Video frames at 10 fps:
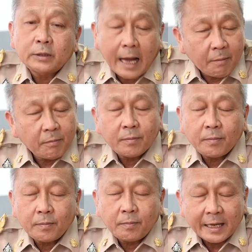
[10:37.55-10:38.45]
จะ
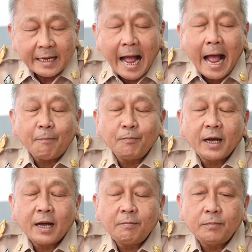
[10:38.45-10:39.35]
พยายาม
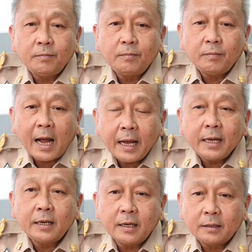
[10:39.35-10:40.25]
นะครับให้
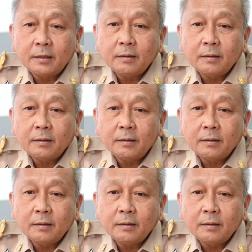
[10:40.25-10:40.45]
เกิด